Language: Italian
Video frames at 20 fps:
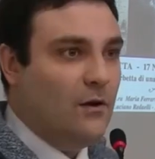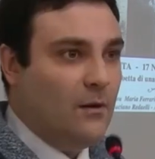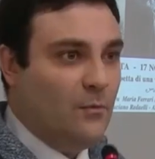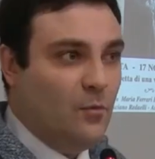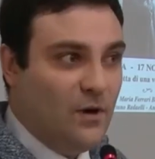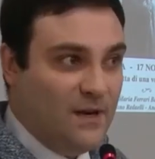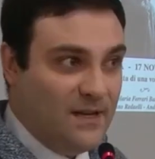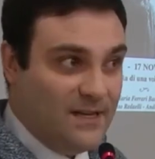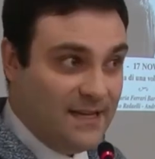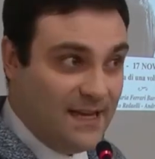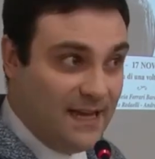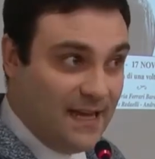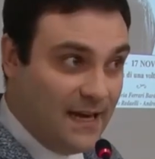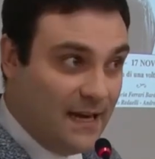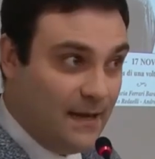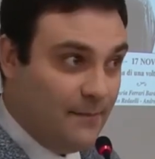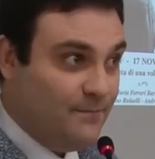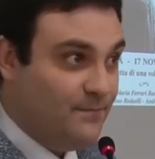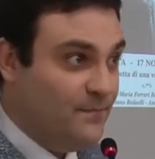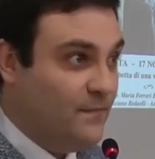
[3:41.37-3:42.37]

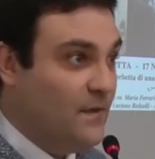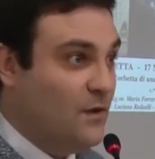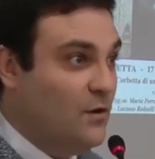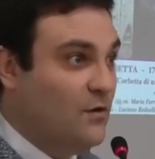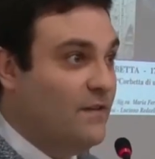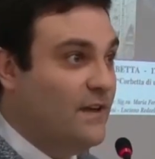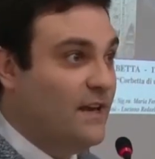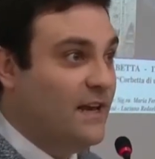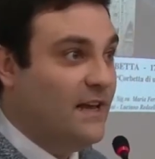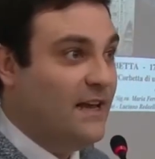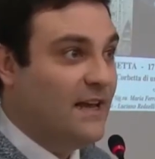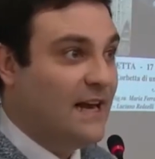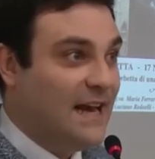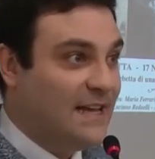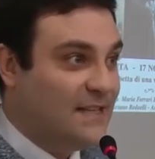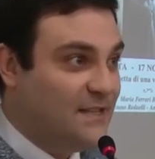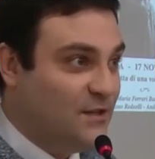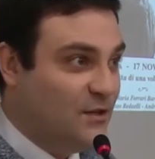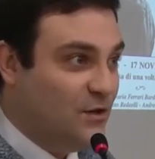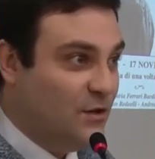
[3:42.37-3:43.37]
buonasera, io vi
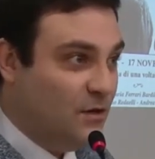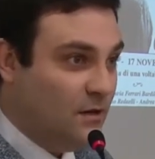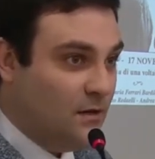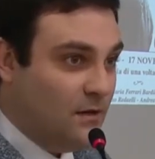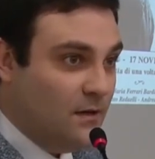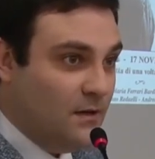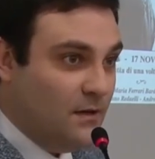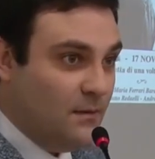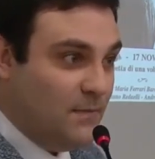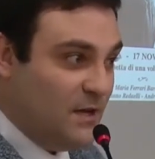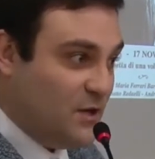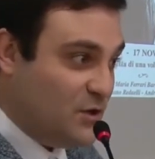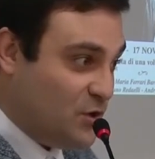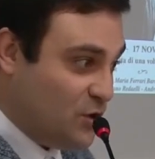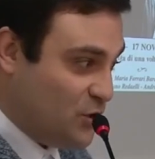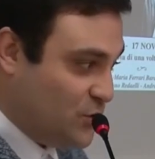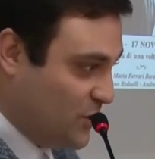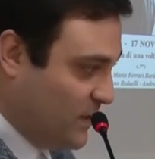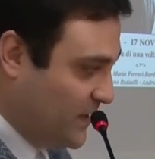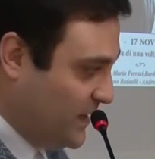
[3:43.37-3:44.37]
ringrazio, mi
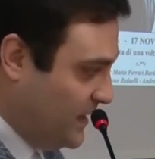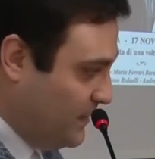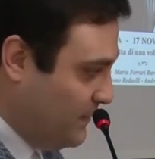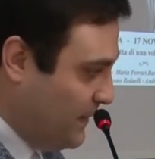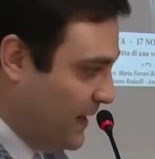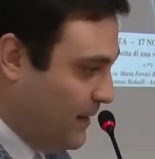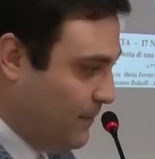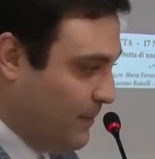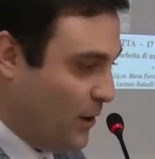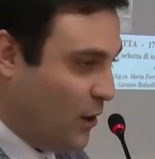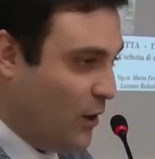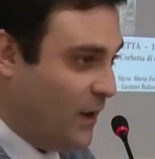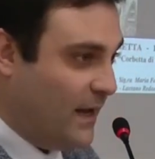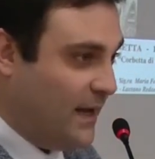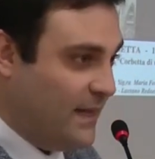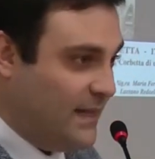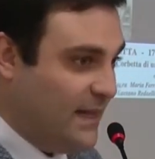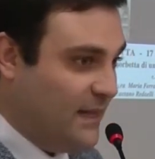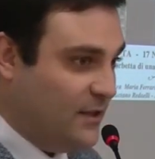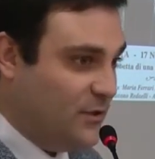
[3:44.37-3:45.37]
associo anche alle belle parole
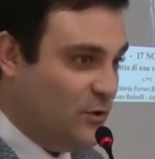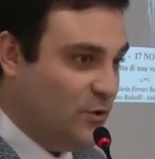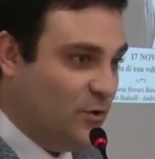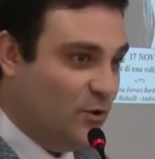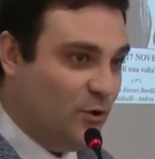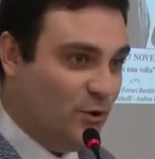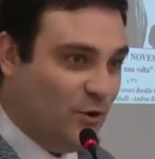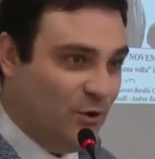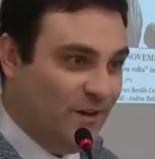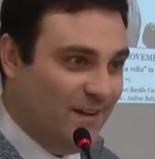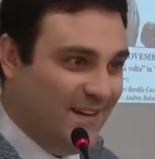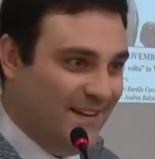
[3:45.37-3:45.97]
che ha detto,